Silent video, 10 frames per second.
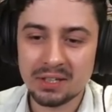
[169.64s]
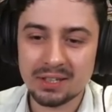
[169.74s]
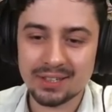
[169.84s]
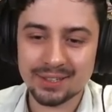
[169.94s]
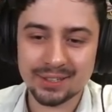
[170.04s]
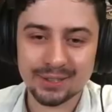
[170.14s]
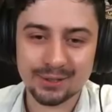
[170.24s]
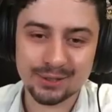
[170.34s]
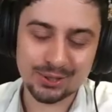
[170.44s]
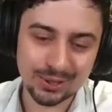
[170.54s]
E,
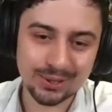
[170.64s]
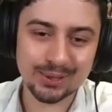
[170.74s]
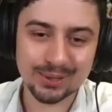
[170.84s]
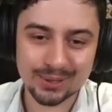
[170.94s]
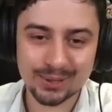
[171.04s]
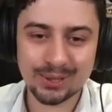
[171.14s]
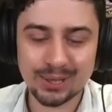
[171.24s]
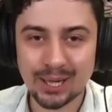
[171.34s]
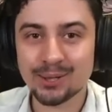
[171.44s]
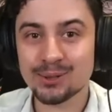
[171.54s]
gdzie e,
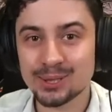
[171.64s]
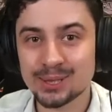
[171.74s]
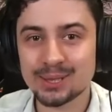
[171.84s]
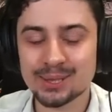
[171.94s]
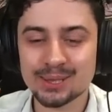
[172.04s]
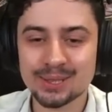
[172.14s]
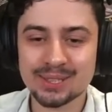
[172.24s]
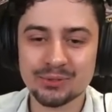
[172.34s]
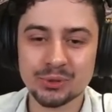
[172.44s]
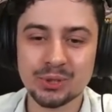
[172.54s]
Hikaru jest e,
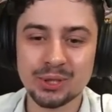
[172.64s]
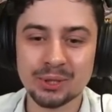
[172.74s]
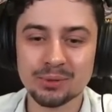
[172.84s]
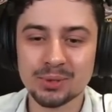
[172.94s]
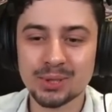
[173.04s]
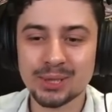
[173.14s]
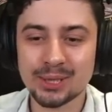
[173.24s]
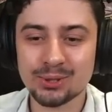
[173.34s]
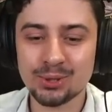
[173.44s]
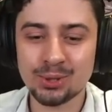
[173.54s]
zawodnikiem, który
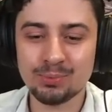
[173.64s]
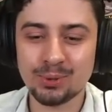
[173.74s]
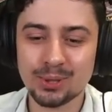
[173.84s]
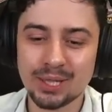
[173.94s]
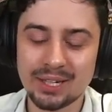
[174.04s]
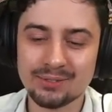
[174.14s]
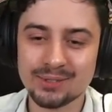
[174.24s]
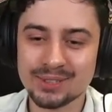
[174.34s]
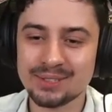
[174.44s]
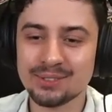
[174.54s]
raczej szybko gra,
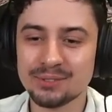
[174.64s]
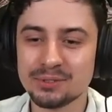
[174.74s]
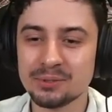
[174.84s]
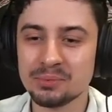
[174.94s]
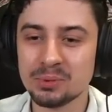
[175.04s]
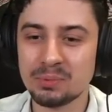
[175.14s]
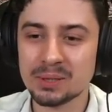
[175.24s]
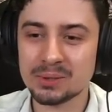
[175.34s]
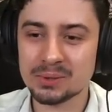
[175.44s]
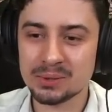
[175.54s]
więc w tym
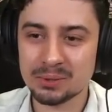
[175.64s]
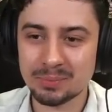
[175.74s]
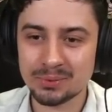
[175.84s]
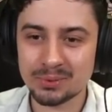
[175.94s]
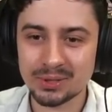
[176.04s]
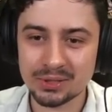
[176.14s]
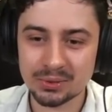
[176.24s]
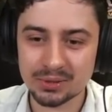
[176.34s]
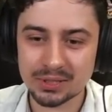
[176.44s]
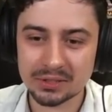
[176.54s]
przypadku no to podwójny
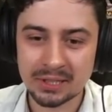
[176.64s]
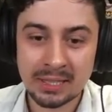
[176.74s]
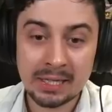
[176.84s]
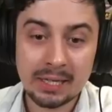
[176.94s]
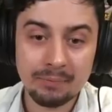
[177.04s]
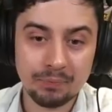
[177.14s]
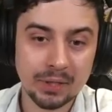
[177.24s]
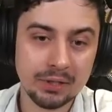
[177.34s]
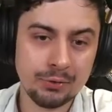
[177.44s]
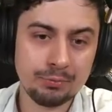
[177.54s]
sukces.
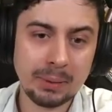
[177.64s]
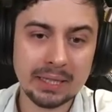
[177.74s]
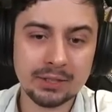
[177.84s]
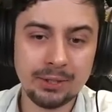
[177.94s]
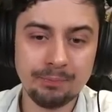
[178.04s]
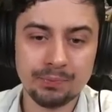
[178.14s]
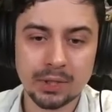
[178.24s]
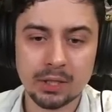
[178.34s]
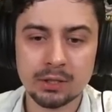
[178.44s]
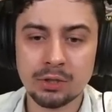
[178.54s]
Mm, I w partii
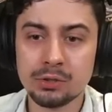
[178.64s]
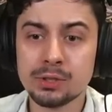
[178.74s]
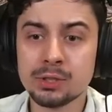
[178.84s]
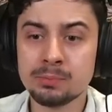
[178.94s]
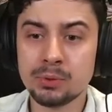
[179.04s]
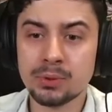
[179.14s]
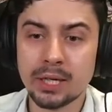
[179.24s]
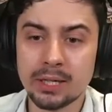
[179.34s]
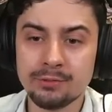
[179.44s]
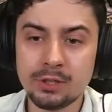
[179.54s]
mm, goniec zbił
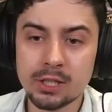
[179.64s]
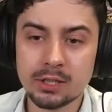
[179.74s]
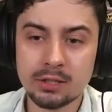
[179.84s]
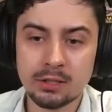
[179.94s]
na F1,